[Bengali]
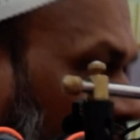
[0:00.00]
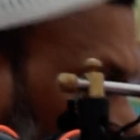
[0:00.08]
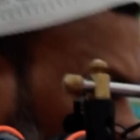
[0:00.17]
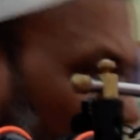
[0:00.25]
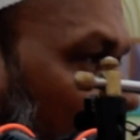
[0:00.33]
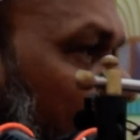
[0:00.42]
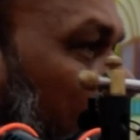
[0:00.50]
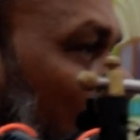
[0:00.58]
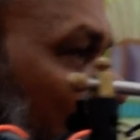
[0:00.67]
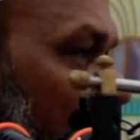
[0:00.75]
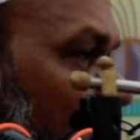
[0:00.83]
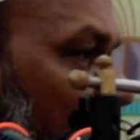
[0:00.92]
এটি যদি আপনি
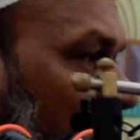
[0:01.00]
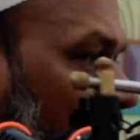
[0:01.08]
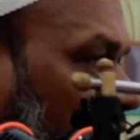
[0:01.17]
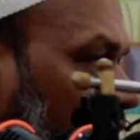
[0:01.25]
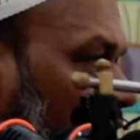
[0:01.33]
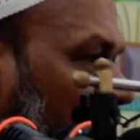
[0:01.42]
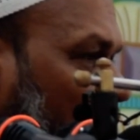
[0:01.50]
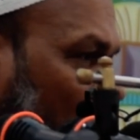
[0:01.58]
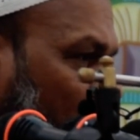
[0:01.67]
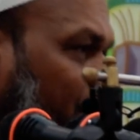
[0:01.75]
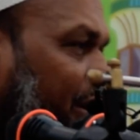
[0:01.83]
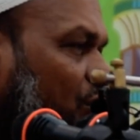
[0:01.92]
হতেন
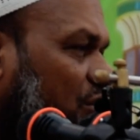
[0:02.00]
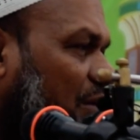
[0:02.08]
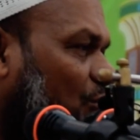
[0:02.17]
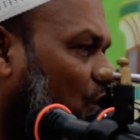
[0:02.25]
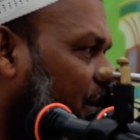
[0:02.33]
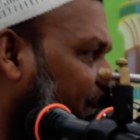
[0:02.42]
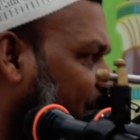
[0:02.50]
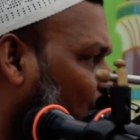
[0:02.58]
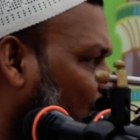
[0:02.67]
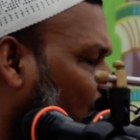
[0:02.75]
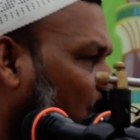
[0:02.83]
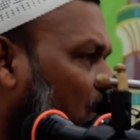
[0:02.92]
চট করে এই কথা বললেন
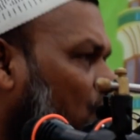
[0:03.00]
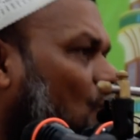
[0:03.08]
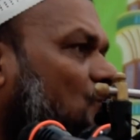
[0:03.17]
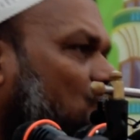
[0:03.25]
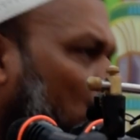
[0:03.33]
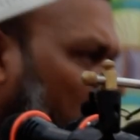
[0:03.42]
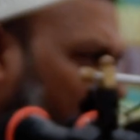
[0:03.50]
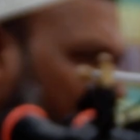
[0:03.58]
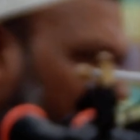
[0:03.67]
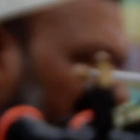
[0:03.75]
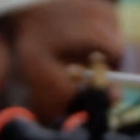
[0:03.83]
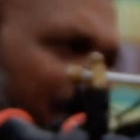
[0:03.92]
কেন ধৈর্য কি
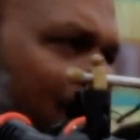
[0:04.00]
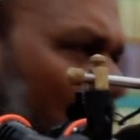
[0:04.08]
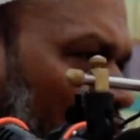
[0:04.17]
জিনিস আপনার একটু